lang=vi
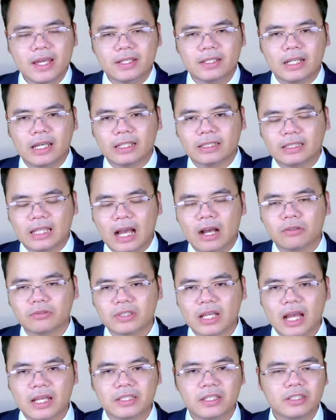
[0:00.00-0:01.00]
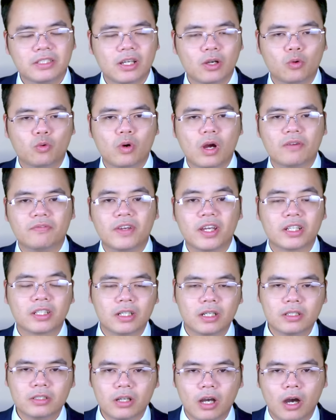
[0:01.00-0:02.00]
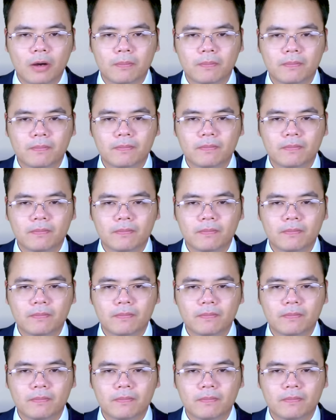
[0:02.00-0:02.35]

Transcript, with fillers: để tạo ra những chiếc u a vê cỡ nhỏ.